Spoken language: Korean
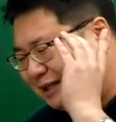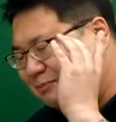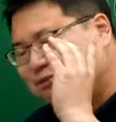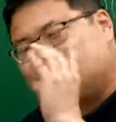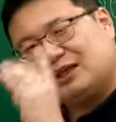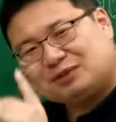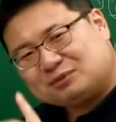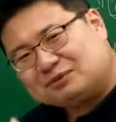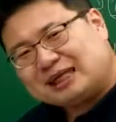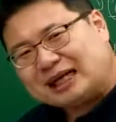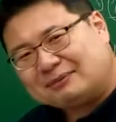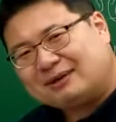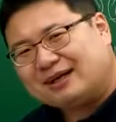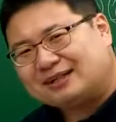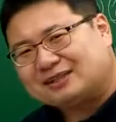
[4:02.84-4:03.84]
분량이 좀
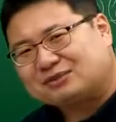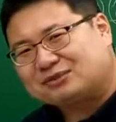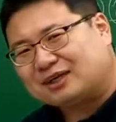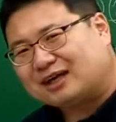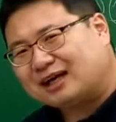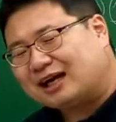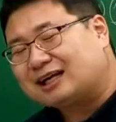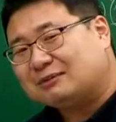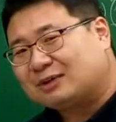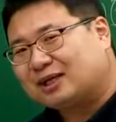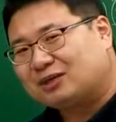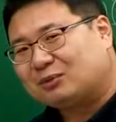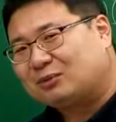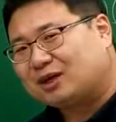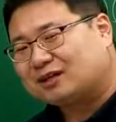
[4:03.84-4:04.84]
짧아야지 우리가 깔끔하게
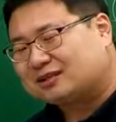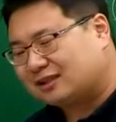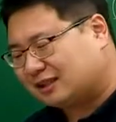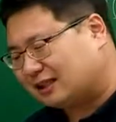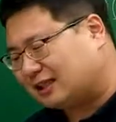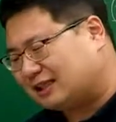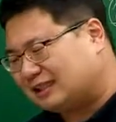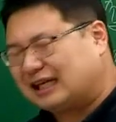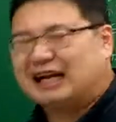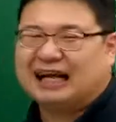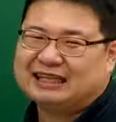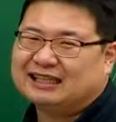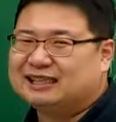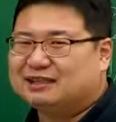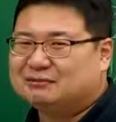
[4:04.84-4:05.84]
넘어가는데 이게 잘 안
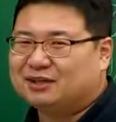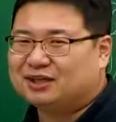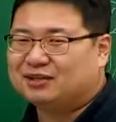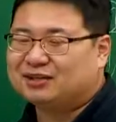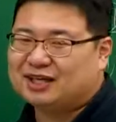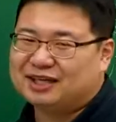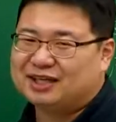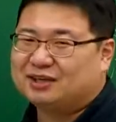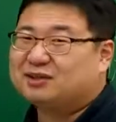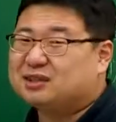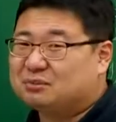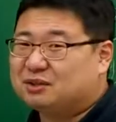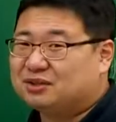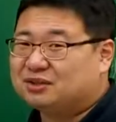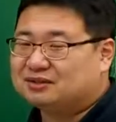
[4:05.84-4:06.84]
된단 말이에요. 이렇게
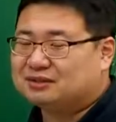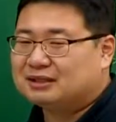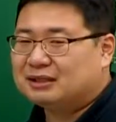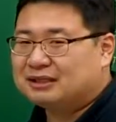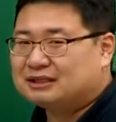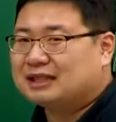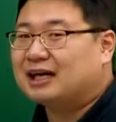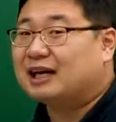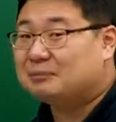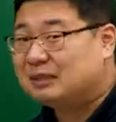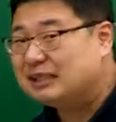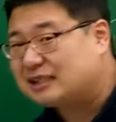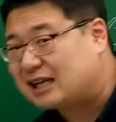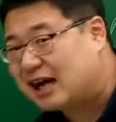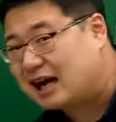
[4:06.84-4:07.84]
길어지면 사람인
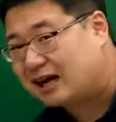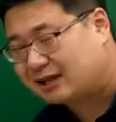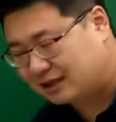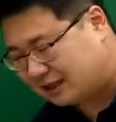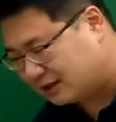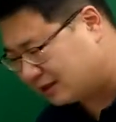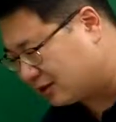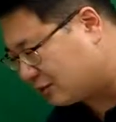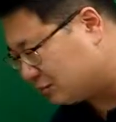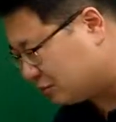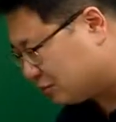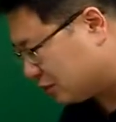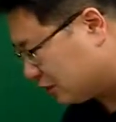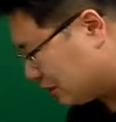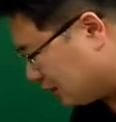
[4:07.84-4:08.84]
이상 그런
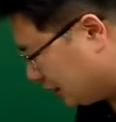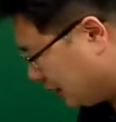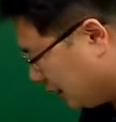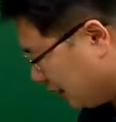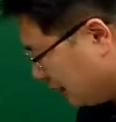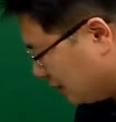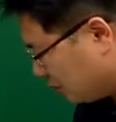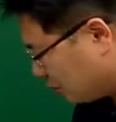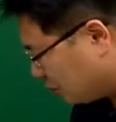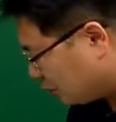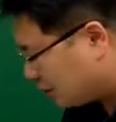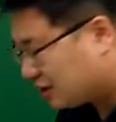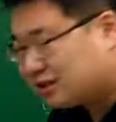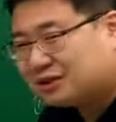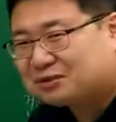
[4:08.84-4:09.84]
부분들이 좀
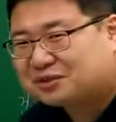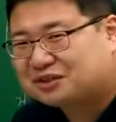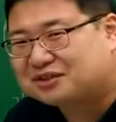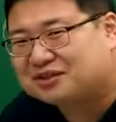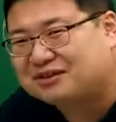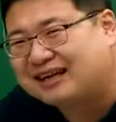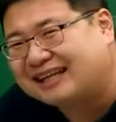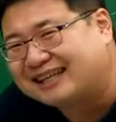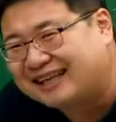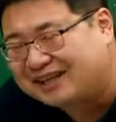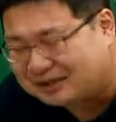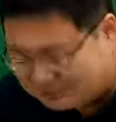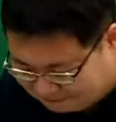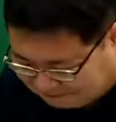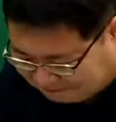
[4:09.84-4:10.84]
고생스러우셨을 것 같아요.